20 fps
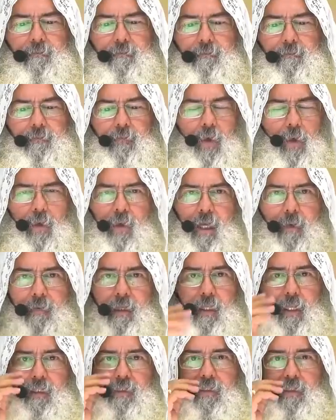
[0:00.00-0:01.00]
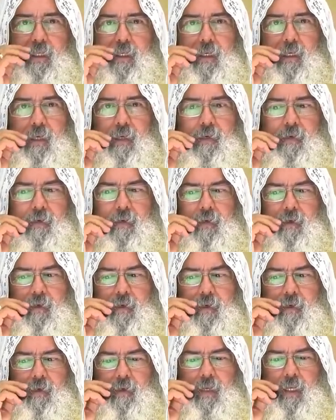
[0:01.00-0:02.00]
No, la vida sigue,
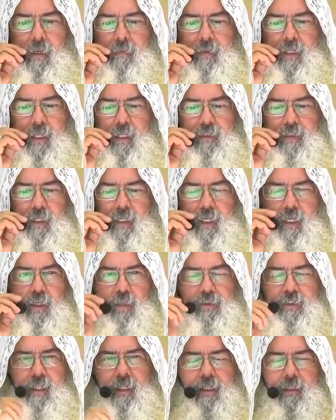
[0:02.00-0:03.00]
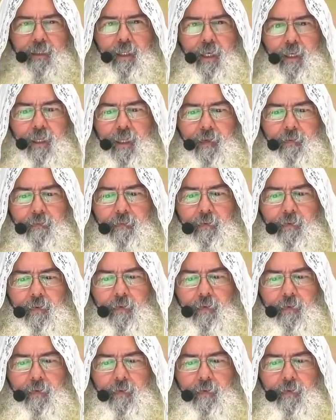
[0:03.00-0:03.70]
la vida sigue, no se detiene.